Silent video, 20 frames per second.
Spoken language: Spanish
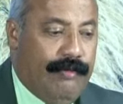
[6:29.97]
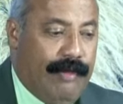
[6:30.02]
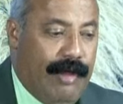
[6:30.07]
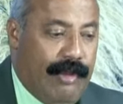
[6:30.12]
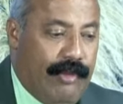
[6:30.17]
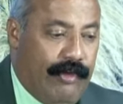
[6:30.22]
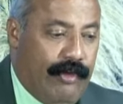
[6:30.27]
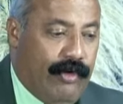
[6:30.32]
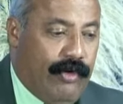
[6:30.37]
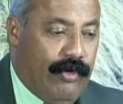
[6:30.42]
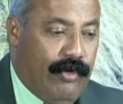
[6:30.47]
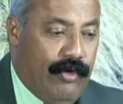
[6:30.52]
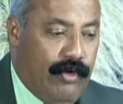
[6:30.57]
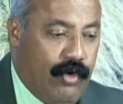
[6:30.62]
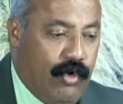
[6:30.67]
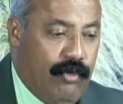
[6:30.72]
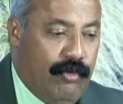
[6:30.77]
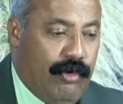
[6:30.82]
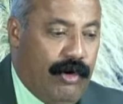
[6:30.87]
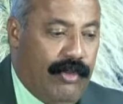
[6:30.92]
mayor
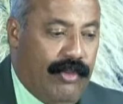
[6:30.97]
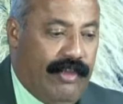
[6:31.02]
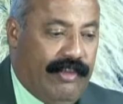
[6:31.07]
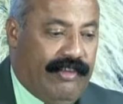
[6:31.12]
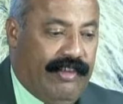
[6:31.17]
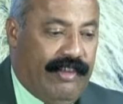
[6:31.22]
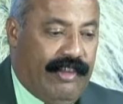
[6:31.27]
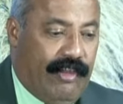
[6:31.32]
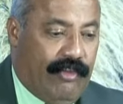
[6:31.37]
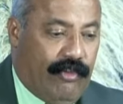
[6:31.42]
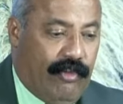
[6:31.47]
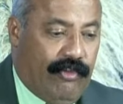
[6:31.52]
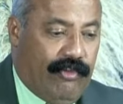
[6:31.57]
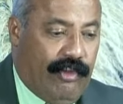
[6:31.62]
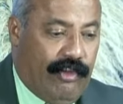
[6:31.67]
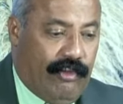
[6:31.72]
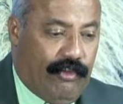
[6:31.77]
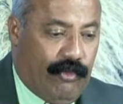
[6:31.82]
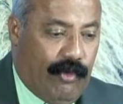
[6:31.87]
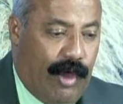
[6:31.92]
número de excitación
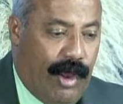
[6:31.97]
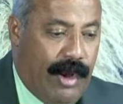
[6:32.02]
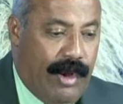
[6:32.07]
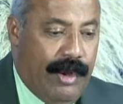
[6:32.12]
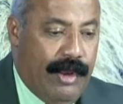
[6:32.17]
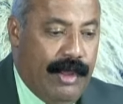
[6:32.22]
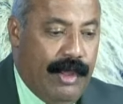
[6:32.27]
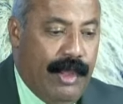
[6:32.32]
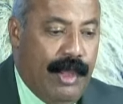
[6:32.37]
sexual